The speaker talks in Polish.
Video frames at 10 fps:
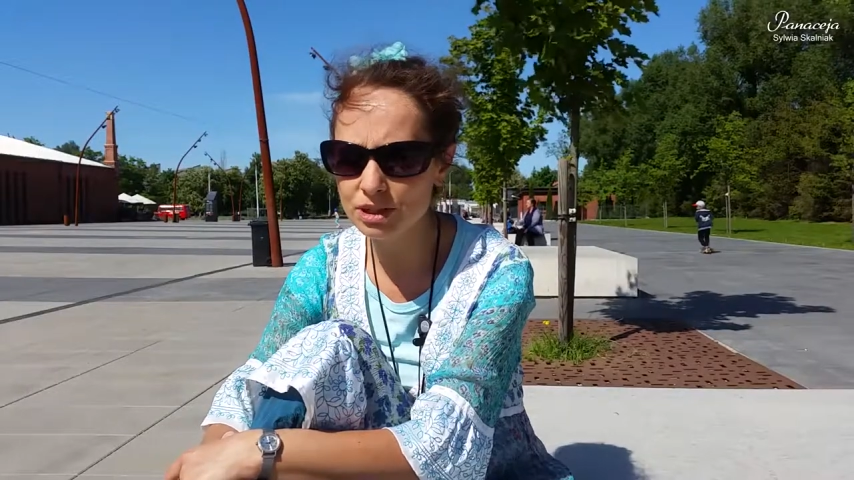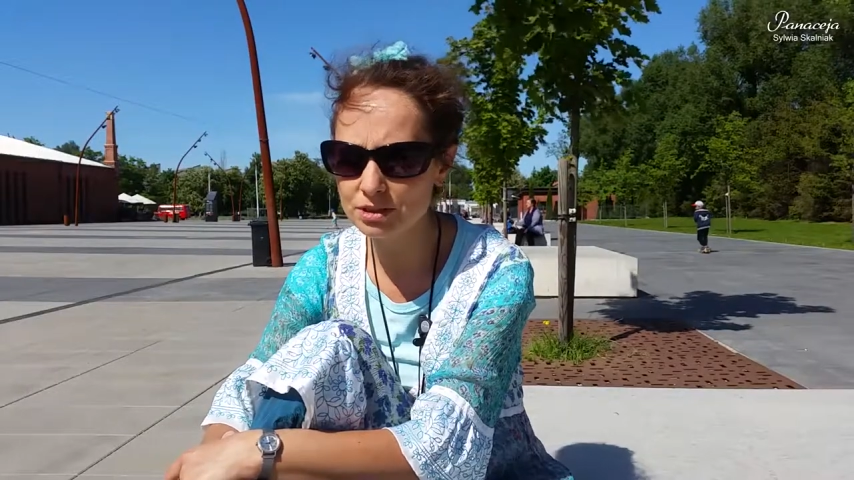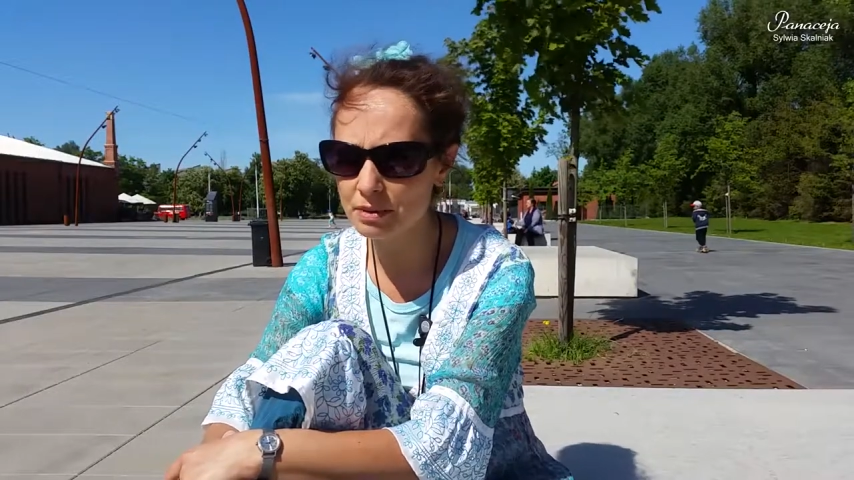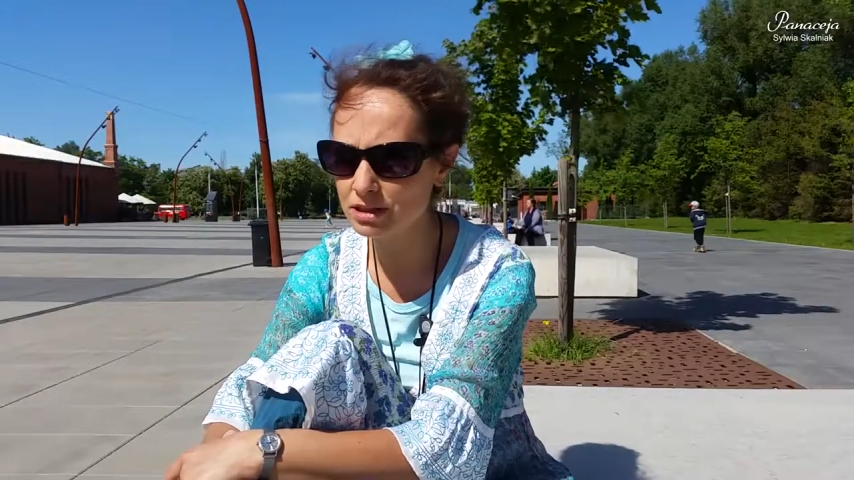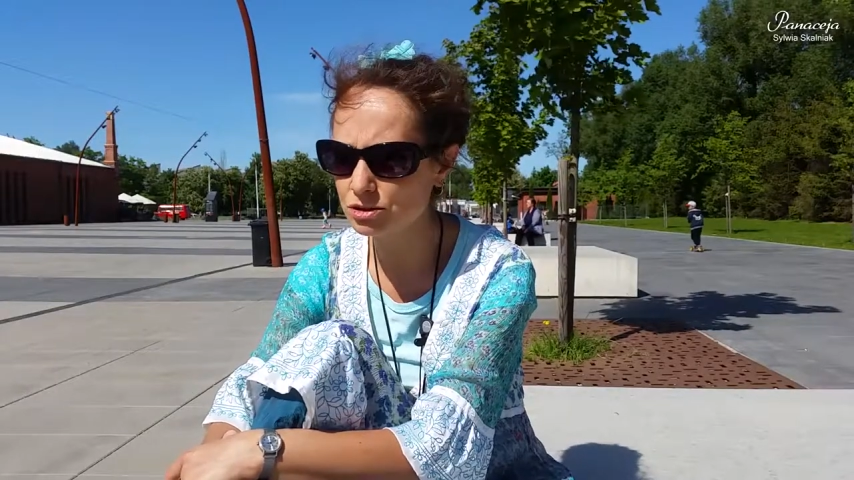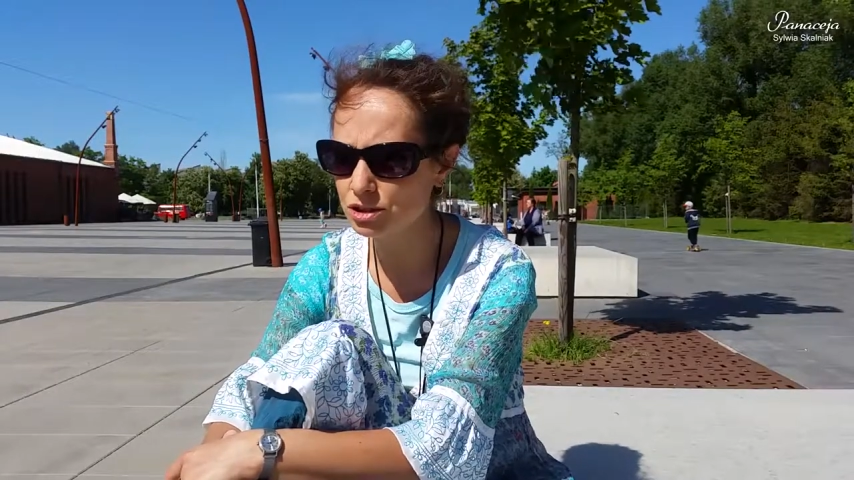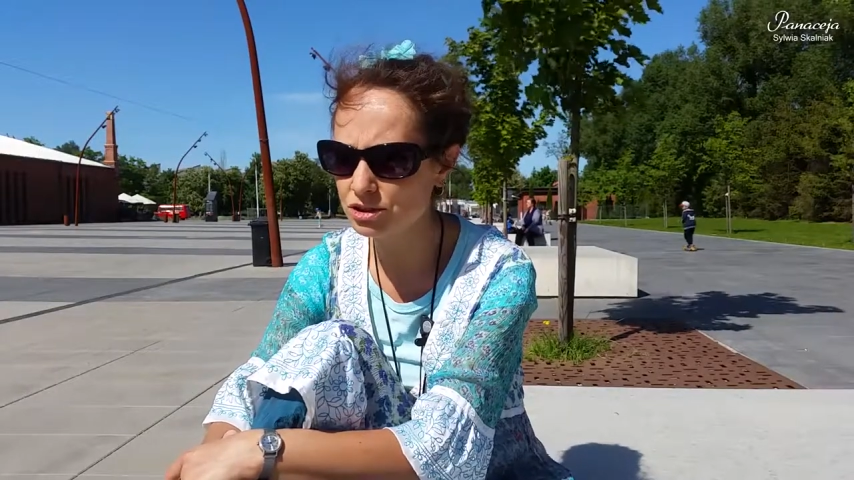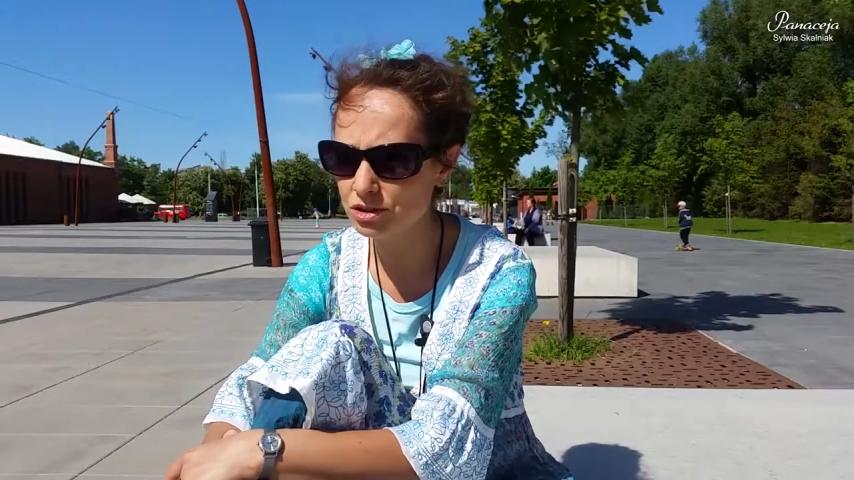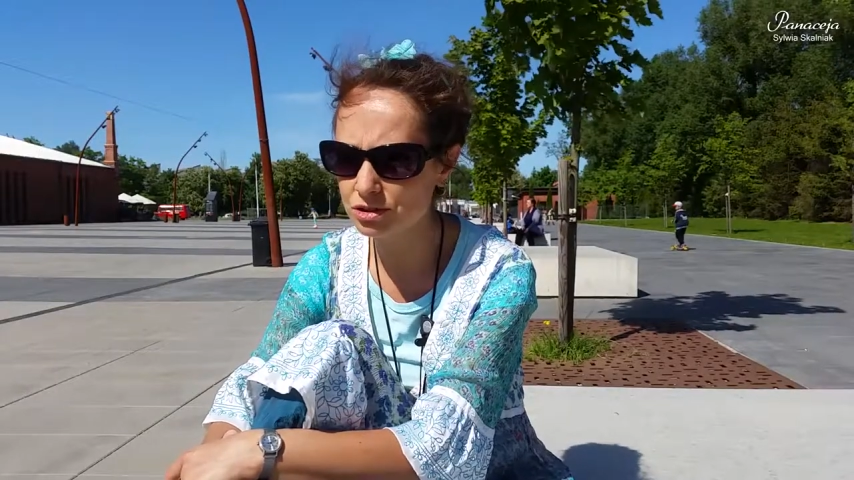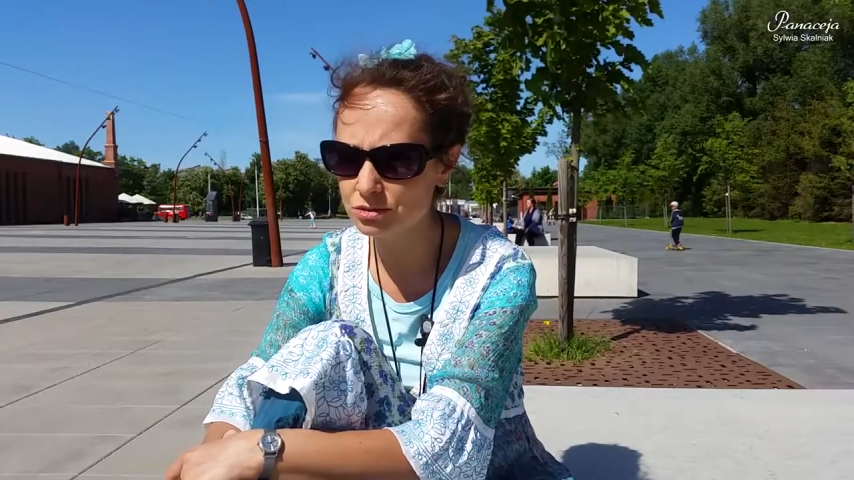jest bardzo
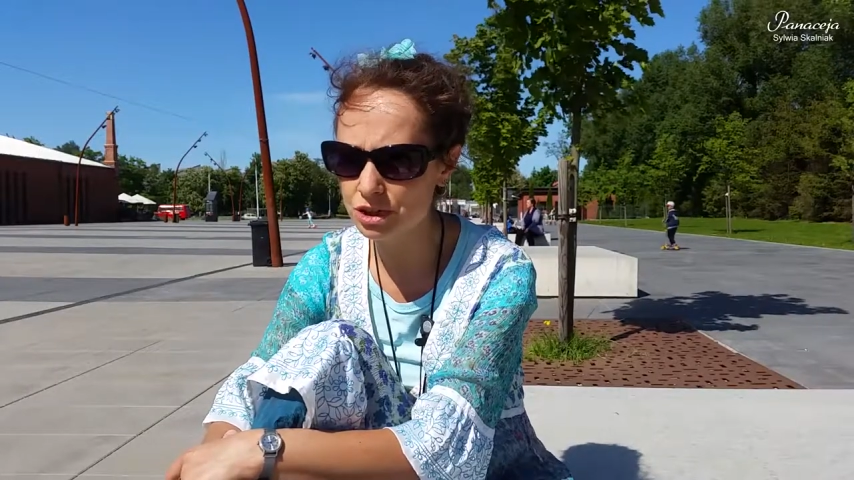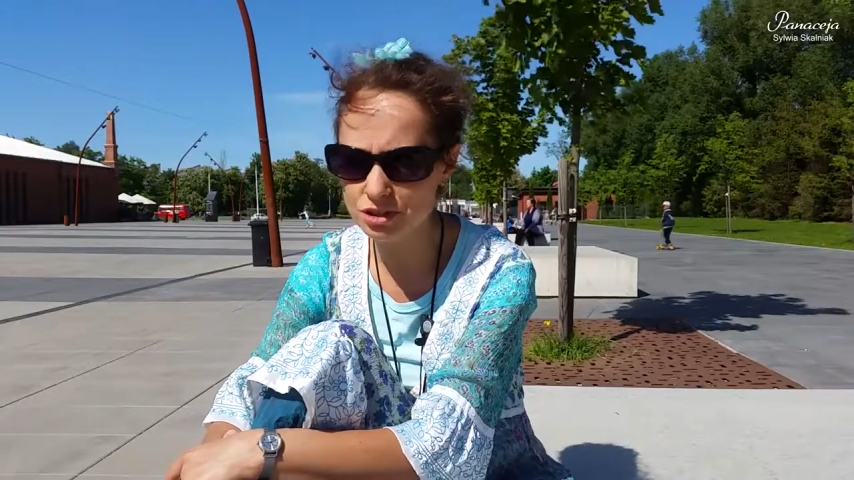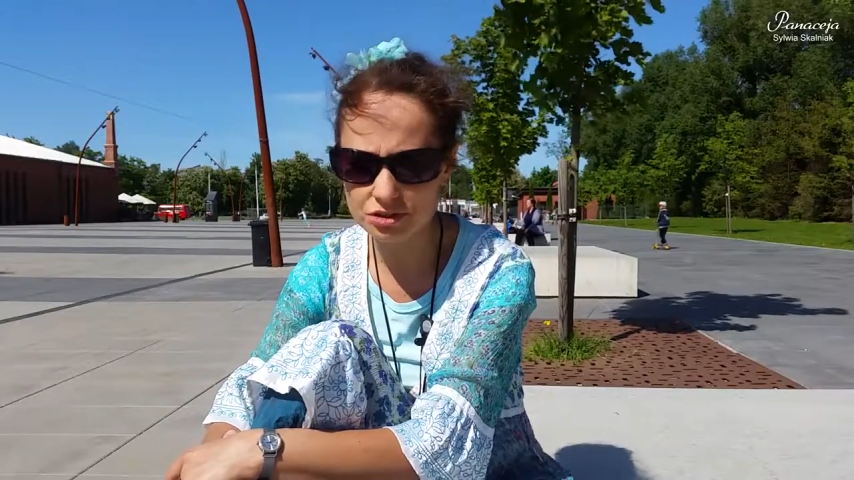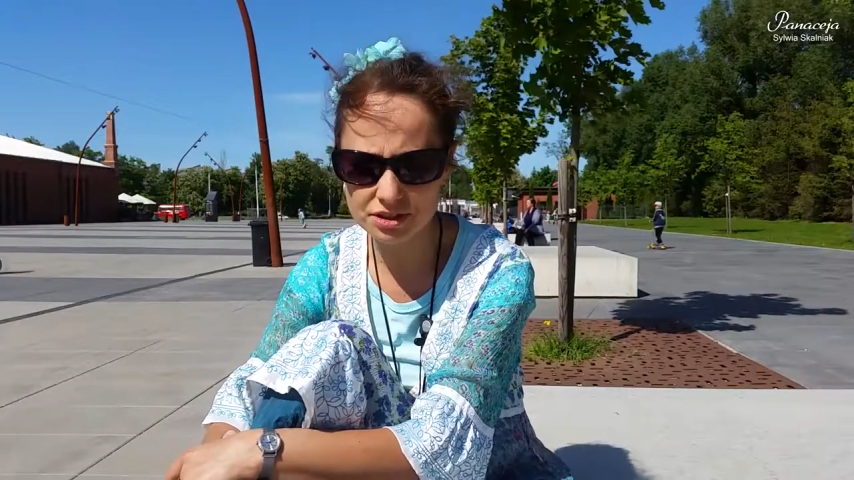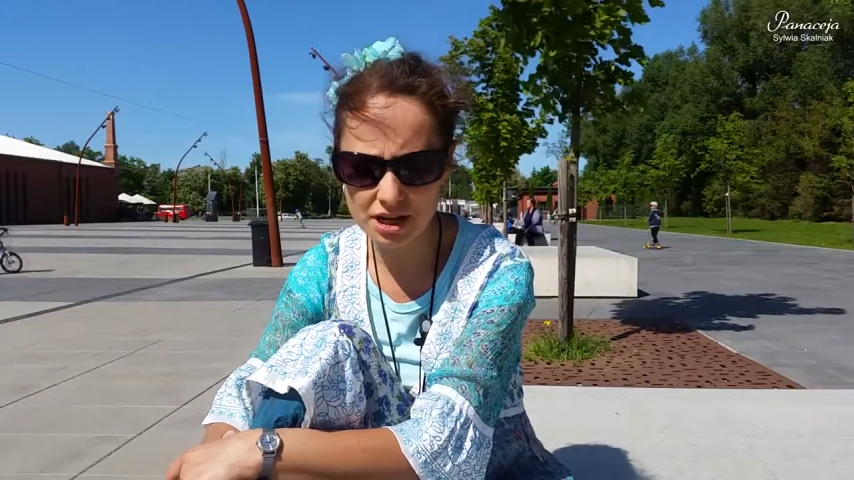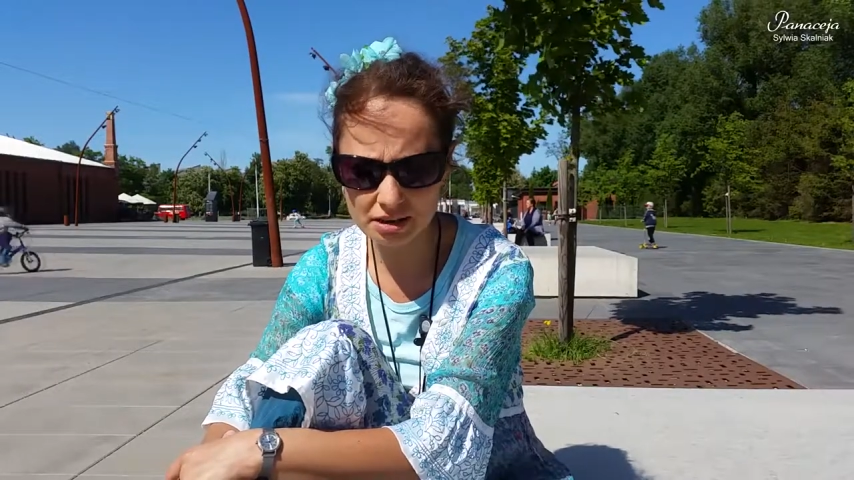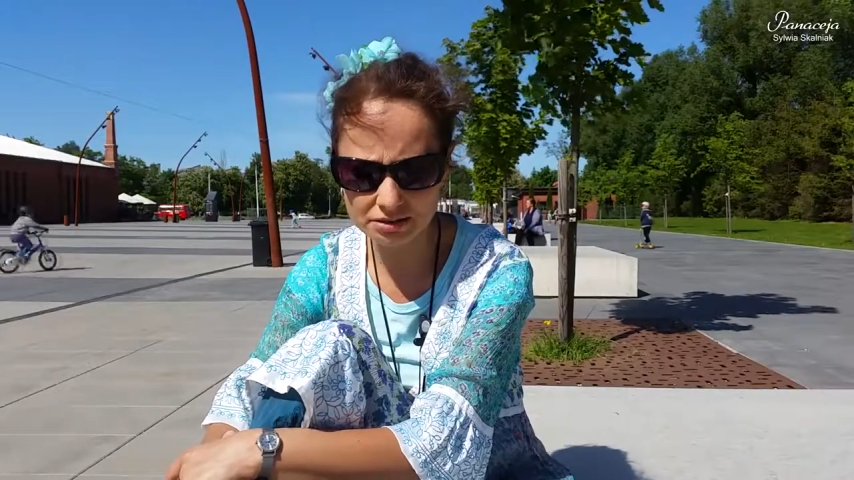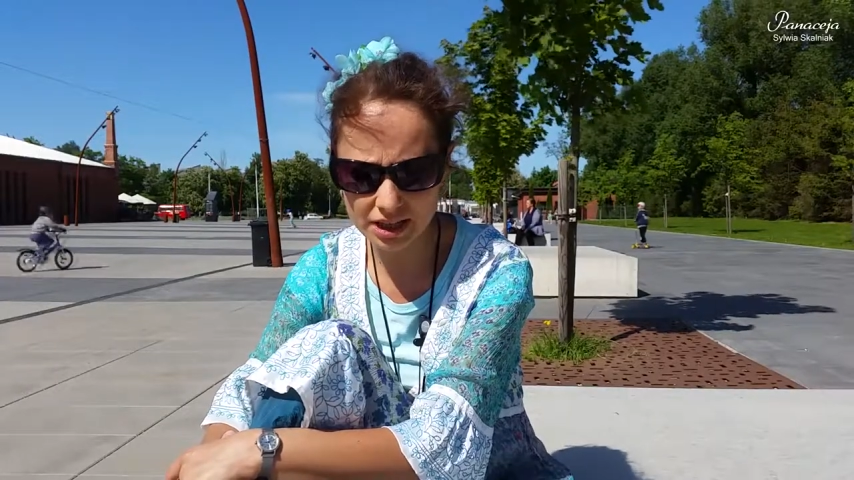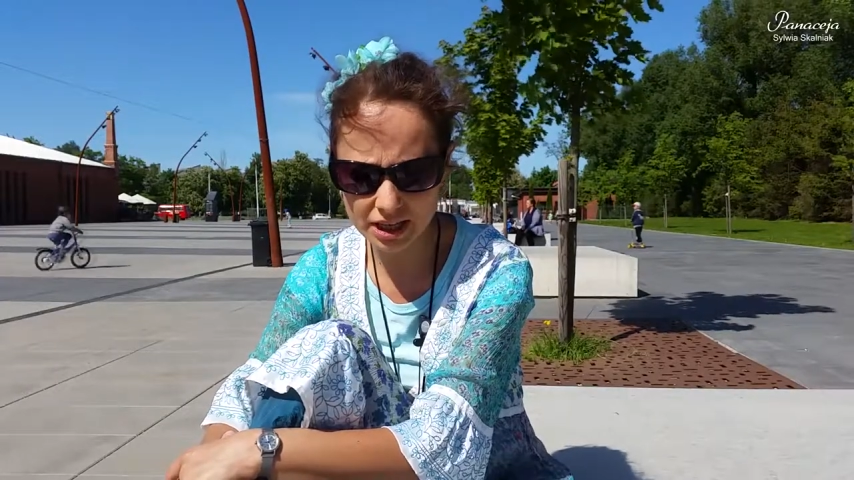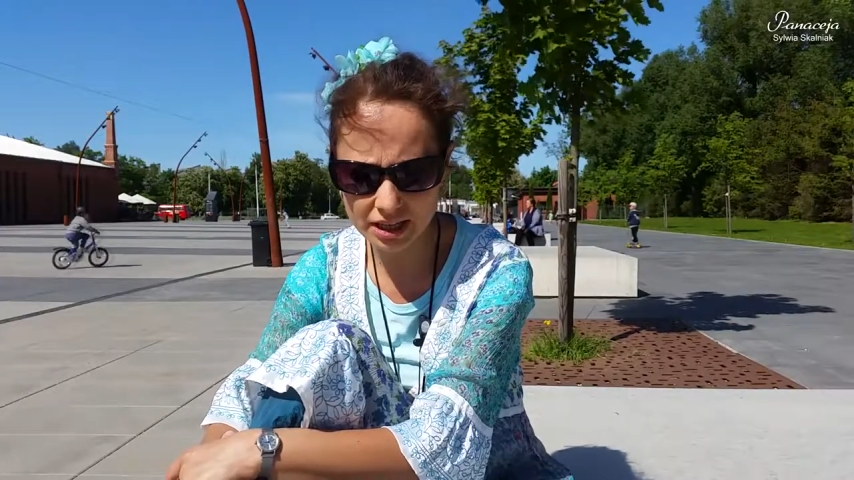ciężko,
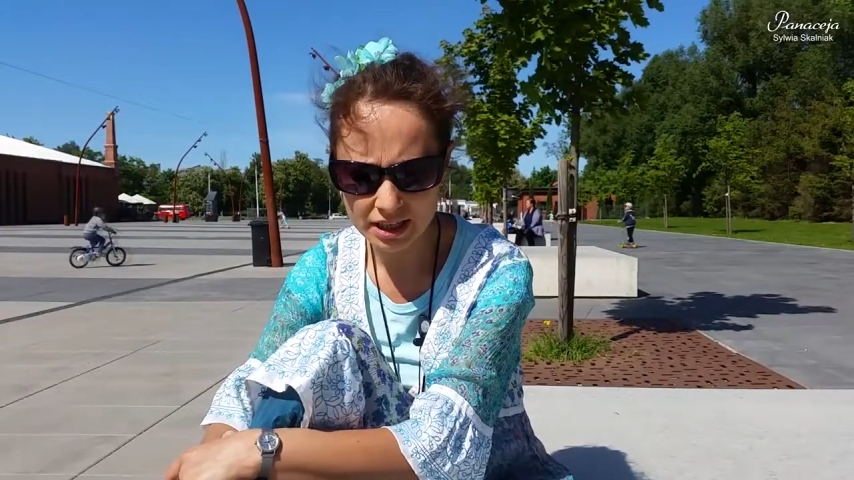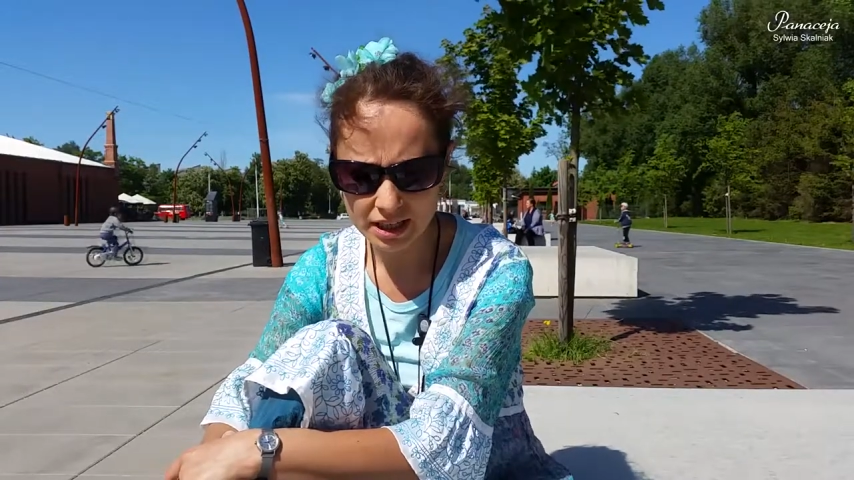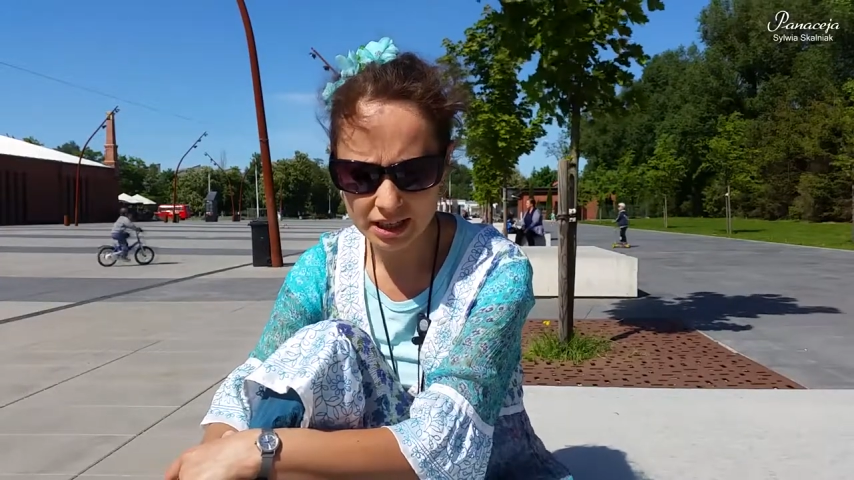ciężkostrawne.